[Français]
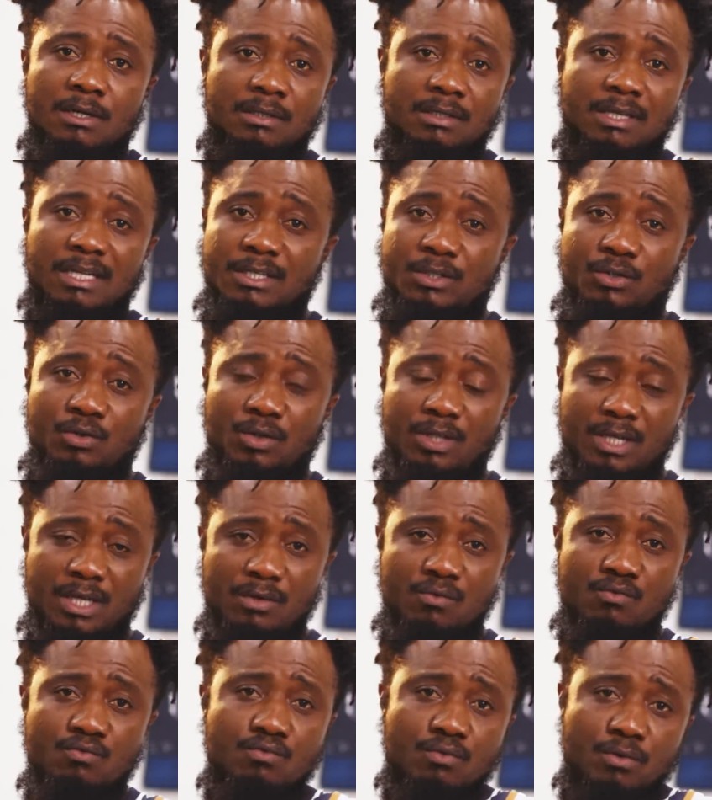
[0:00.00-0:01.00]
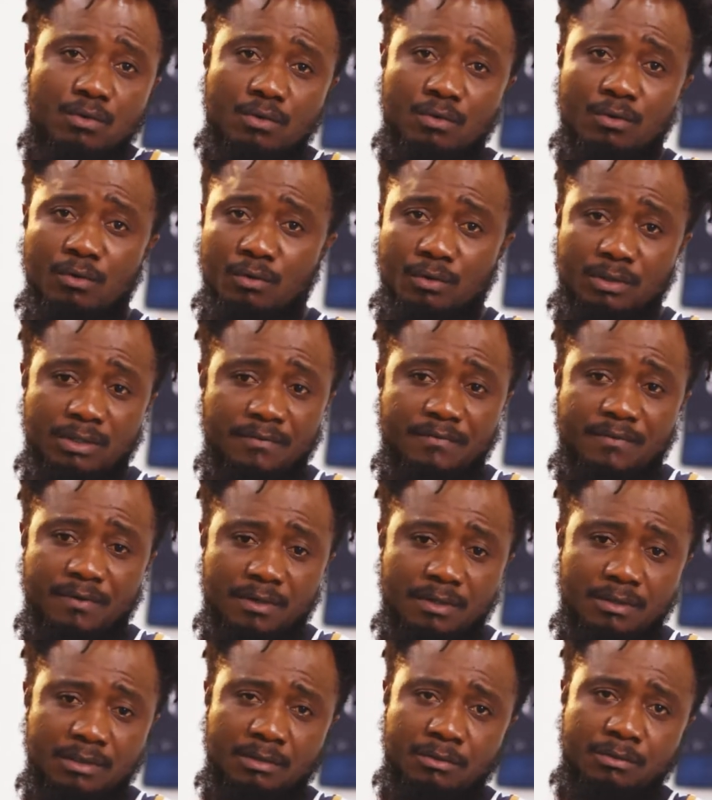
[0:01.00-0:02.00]
traditionnel où euh, on
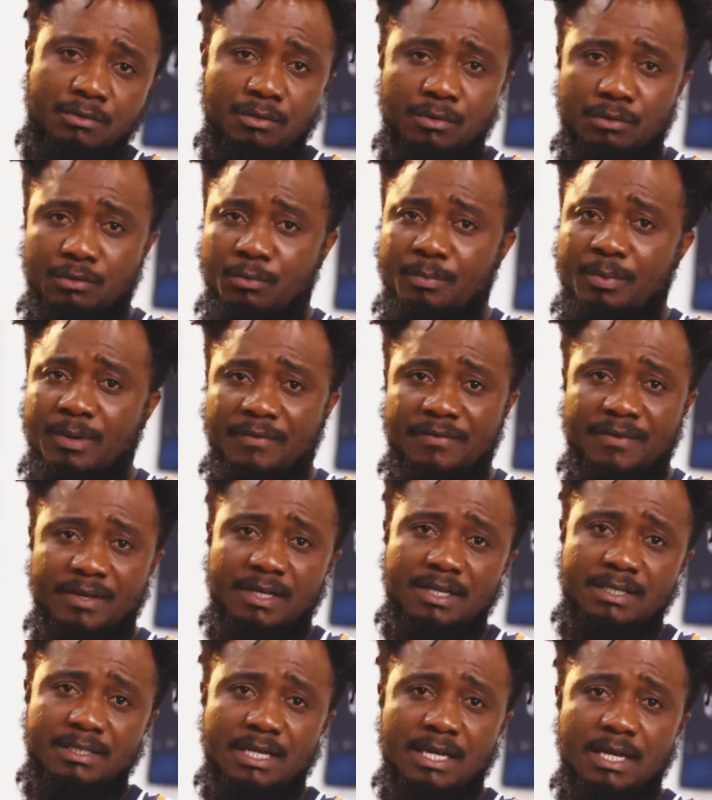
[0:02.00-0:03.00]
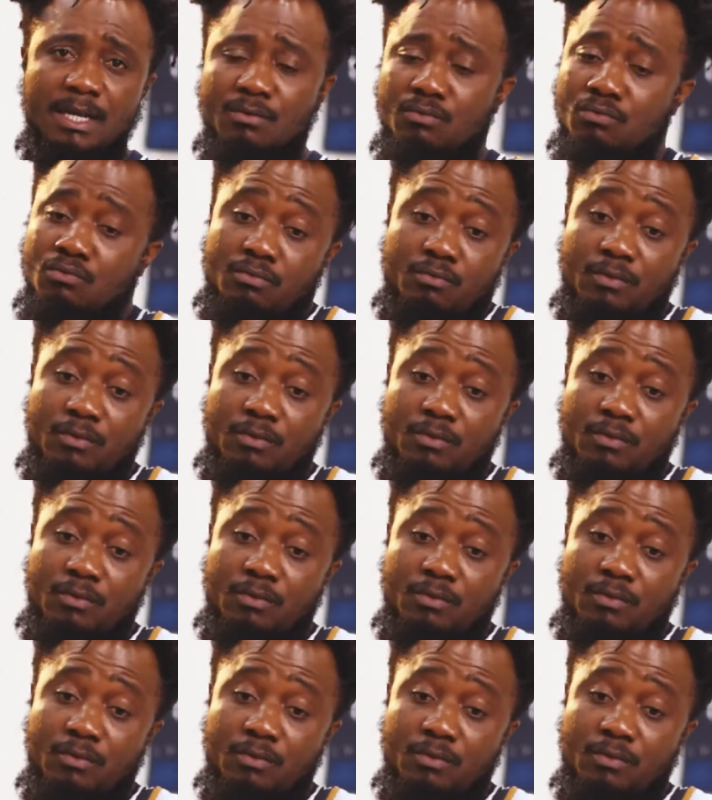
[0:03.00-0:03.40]
défend de ne pas faire les arts.